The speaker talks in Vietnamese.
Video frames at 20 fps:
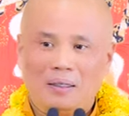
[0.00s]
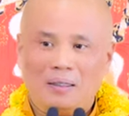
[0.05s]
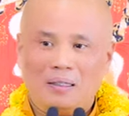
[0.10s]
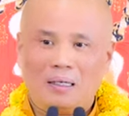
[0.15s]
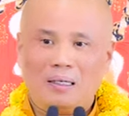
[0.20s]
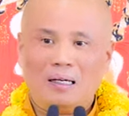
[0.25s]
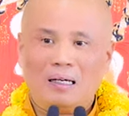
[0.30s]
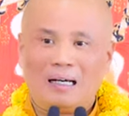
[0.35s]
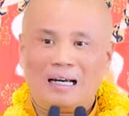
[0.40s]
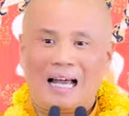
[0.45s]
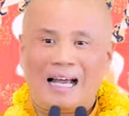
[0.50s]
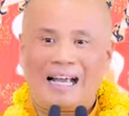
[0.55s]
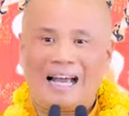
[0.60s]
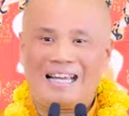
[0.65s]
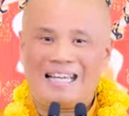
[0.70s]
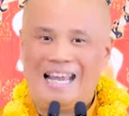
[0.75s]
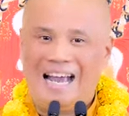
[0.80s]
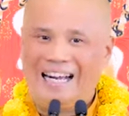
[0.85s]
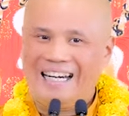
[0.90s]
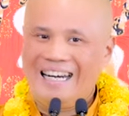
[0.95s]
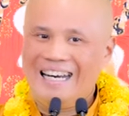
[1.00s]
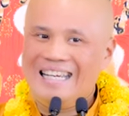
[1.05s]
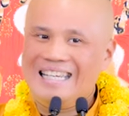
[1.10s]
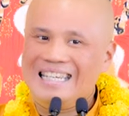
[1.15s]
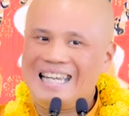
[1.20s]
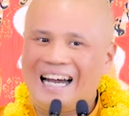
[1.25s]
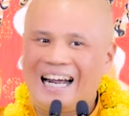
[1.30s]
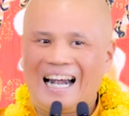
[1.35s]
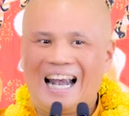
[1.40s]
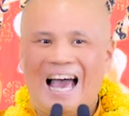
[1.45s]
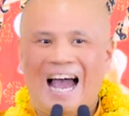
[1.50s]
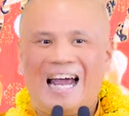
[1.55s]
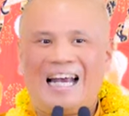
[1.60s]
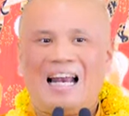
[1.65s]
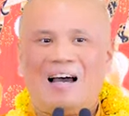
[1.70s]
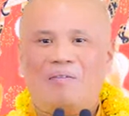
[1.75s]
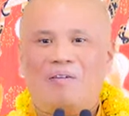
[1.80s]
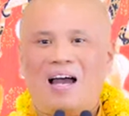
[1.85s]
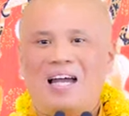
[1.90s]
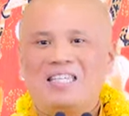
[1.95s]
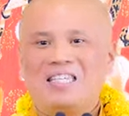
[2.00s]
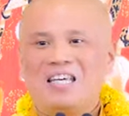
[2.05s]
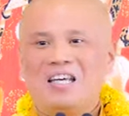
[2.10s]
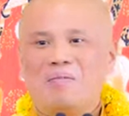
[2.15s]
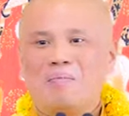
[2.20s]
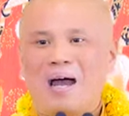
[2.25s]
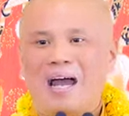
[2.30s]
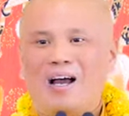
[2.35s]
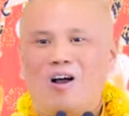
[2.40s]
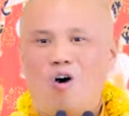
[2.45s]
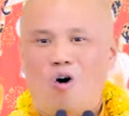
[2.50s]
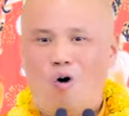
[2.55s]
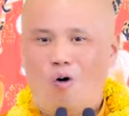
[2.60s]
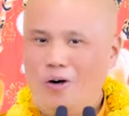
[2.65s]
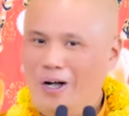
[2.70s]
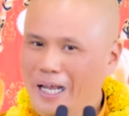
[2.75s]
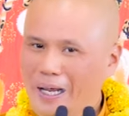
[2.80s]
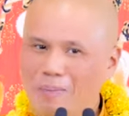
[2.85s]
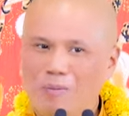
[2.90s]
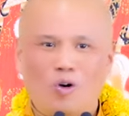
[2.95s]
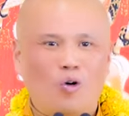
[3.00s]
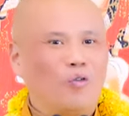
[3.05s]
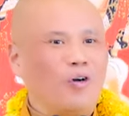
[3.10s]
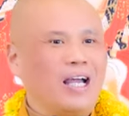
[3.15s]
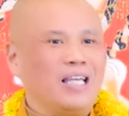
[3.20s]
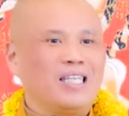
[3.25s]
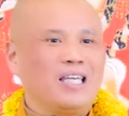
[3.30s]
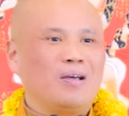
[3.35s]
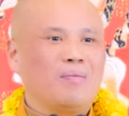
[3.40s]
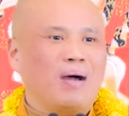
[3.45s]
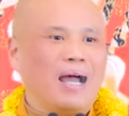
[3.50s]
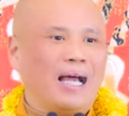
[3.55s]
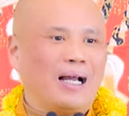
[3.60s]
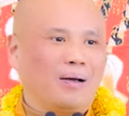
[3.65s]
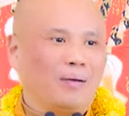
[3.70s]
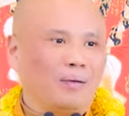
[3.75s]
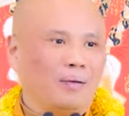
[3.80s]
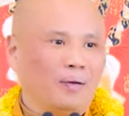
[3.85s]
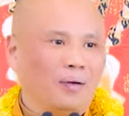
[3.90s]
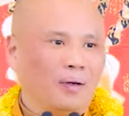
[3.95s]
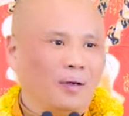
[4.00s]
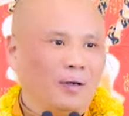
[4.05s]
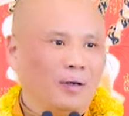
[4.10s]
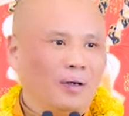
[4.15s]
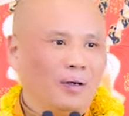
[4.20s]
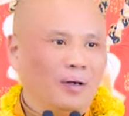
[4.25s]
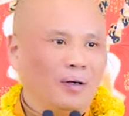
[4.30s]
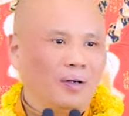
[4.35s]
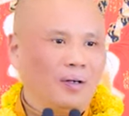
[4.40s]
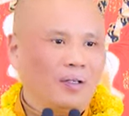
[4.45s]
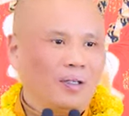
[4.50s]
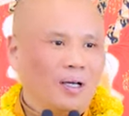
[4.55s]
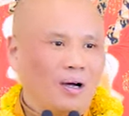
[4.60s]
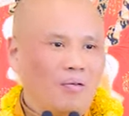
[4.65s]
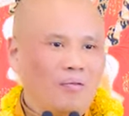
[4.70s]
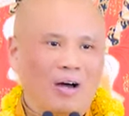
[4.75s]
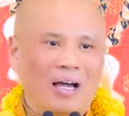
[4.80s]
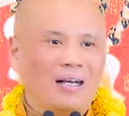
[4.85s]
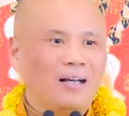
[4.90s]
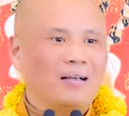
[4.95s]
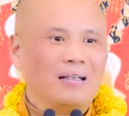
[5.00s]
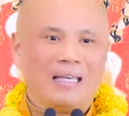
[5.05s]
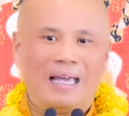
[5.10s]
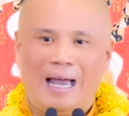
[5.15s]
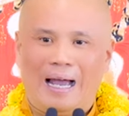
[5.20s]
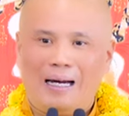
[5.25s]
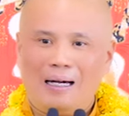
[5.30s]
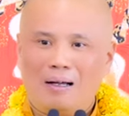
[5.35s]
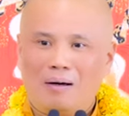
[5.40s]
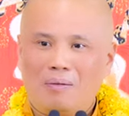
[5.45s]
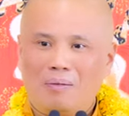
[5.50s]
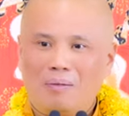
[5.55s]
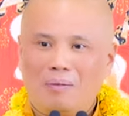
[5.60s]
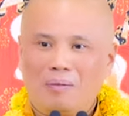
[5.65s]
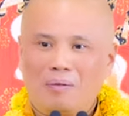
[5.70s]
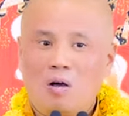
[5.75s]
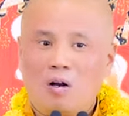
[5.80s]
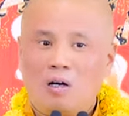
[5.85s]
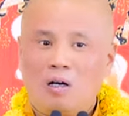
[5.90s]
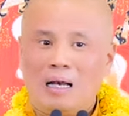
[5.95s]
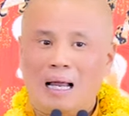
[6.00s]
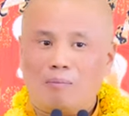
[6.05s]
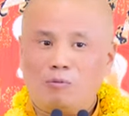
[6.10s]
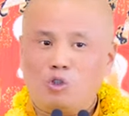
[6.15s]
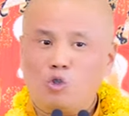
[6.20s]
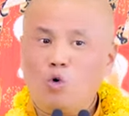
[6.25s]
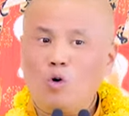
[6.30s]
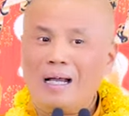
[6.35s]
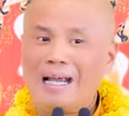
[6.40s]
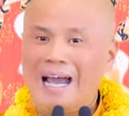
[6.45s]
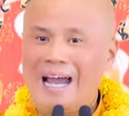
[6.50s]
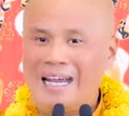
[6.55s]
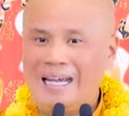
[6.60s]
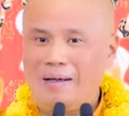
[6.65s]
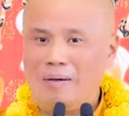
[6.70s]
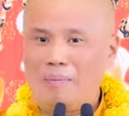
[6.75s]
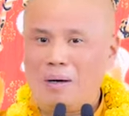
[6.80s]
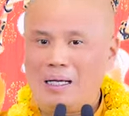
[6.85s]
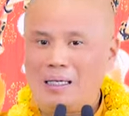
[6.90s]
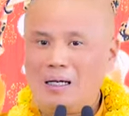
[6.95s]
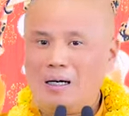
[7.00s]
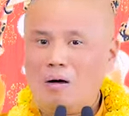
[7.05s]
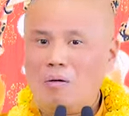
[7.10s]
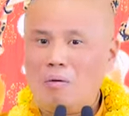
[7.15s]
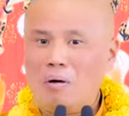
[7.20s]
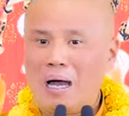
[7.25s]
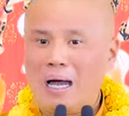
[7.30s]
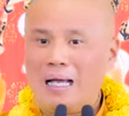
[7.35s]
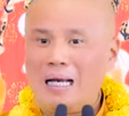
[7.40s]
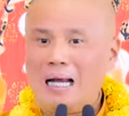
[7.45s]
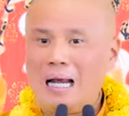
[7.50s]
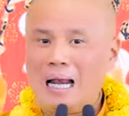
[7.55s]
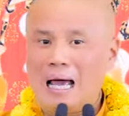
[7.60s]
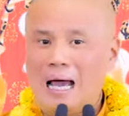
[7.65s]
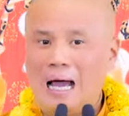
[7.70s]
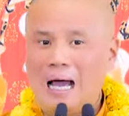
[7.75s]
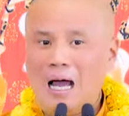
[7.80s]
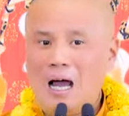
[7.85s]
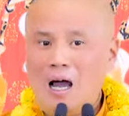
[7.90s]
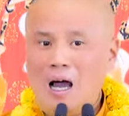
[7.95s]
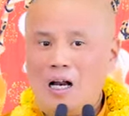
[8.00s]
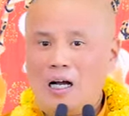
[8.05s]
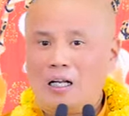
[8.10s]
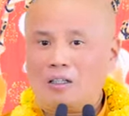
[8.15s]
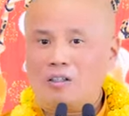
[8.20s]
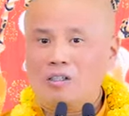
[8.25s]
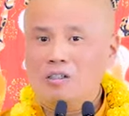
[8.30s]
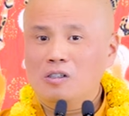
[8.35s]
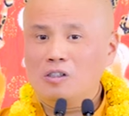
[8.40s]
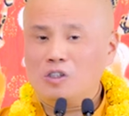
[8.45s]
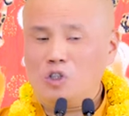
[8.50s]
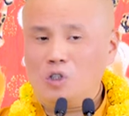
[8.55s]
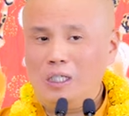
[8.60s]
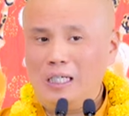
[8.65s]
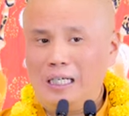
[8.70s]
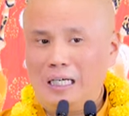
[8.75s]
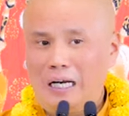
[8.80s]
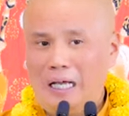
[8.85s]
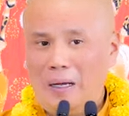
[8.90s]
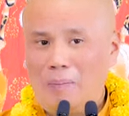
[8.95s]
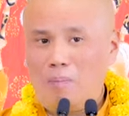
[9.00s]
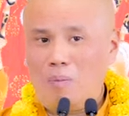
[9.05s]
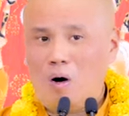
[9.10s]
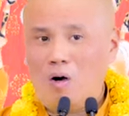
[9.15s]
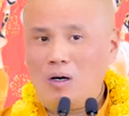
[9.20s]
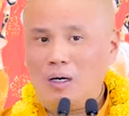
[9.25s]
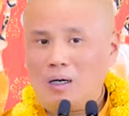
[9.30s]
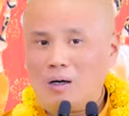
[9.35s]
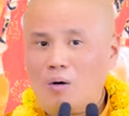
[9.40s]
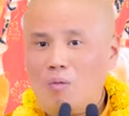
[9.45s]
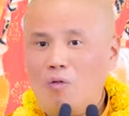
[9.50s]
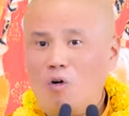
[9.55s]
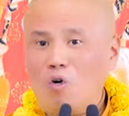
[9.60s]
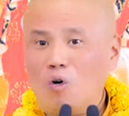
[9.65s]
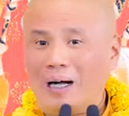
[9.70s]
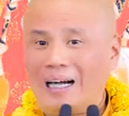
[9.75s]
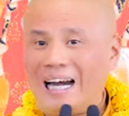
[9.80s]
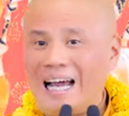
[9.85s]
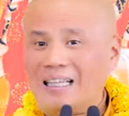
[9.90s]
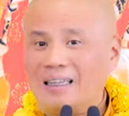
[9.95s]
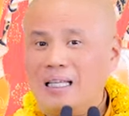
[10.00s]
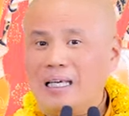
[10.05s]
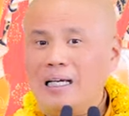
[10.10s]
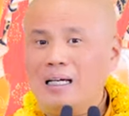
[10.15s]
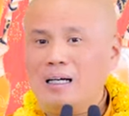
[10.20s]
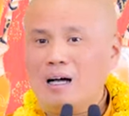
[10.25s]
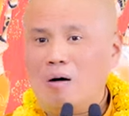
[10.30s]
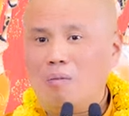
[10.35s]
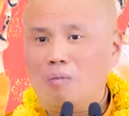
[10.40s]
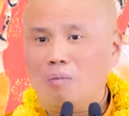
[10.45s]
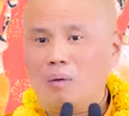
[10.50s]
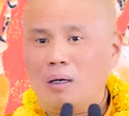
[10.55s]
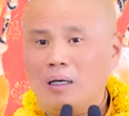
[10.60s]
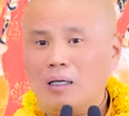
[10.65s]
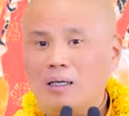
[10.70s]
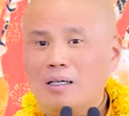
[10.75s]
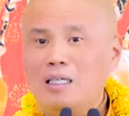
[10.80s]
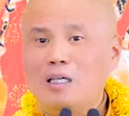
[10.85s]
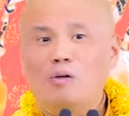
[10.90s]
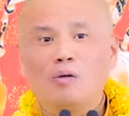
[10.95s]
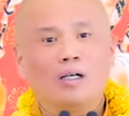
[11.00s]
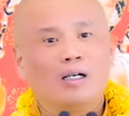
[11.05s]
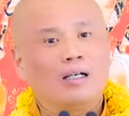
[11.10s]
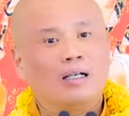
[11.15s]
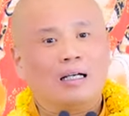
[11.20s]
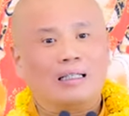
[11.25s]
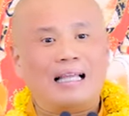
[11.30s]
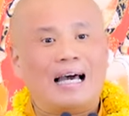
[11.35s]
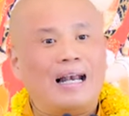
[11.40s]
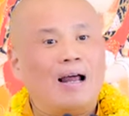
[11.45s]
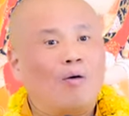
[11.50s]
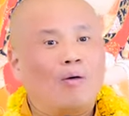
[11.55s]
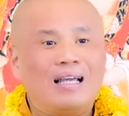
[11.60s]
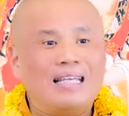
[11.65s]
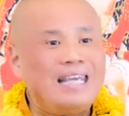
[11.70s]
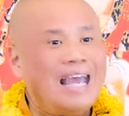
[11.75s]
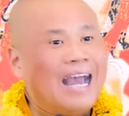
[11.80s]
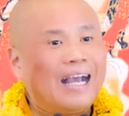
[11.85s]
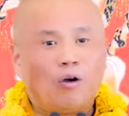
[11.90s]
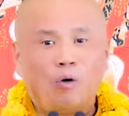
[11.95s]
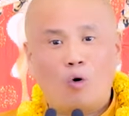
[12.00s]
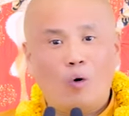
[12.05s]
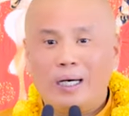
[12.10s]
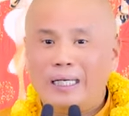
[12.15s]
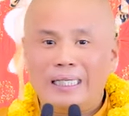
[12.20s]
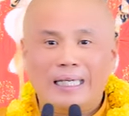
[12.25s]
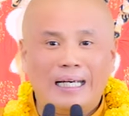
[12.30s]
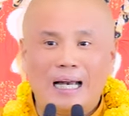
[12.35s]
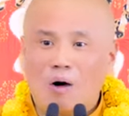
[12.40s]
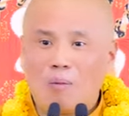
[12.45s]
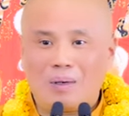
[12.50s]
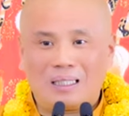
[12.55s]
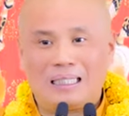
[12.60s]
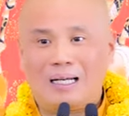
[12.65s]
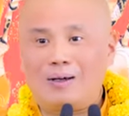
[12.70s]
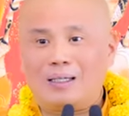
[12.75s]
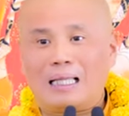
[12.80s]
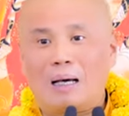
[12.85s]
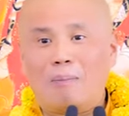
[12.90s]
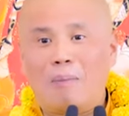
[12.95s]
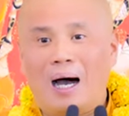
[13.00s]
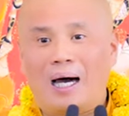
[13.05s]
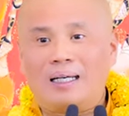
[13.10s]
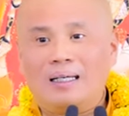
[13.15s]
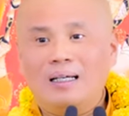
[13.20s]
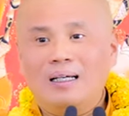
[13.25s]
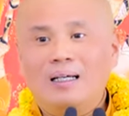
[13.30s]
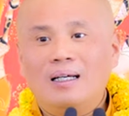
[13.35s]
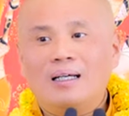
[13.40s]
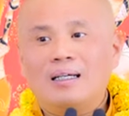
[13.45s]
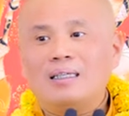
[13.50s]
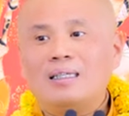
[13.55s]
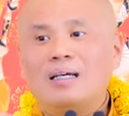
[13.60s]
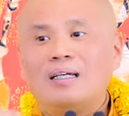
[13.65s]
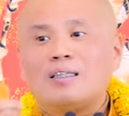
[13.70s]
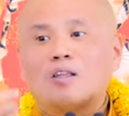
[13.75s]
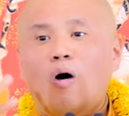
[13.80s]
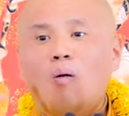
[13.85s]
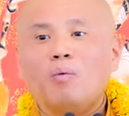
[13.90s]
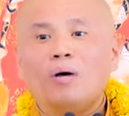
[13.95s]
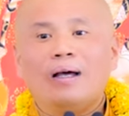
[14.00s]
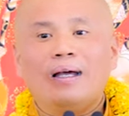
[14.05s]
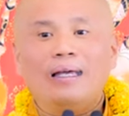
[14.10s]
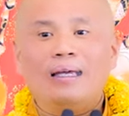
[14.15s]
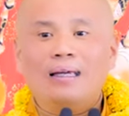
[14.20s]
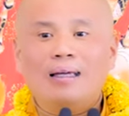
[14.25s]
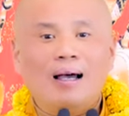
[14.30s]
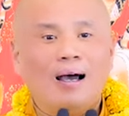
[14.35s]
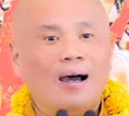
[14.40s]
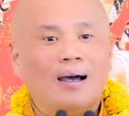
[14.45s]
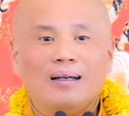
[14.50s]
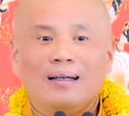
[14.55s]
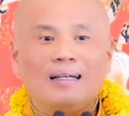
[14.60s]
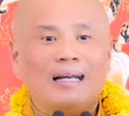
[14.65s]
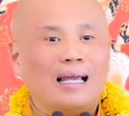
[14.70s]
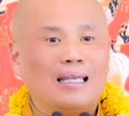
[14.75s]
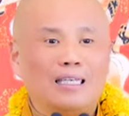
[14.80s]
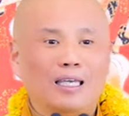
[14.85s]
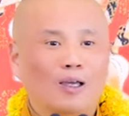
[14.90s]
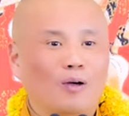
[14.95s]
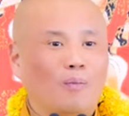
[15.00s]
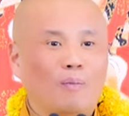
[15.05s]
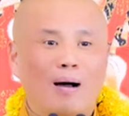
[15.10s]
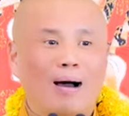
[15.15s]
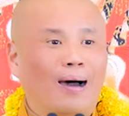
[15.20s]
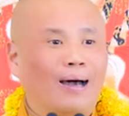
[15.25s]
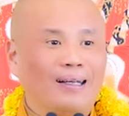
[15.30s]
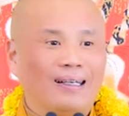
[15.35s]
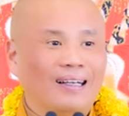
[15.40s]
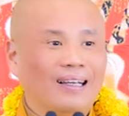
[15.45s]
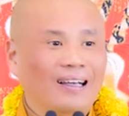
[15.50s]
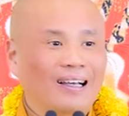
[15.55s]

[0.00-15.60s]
Cho nên ra ngày dặn đi nhận lại là phải chia ban, hộ niệm cũng phải chia ban luôn, chứ không phải đơn giản đâu. Làm suốt ngày mà cho đâu phải là là thường xuyên niệm, mỗi lần công phu rồi ra tiếng không mà. Có nhiều người người ta đâu có giác khuynh gì đâu mà sao người ta mệt. Về tổn khí, hơi nó ra nhiều mệt.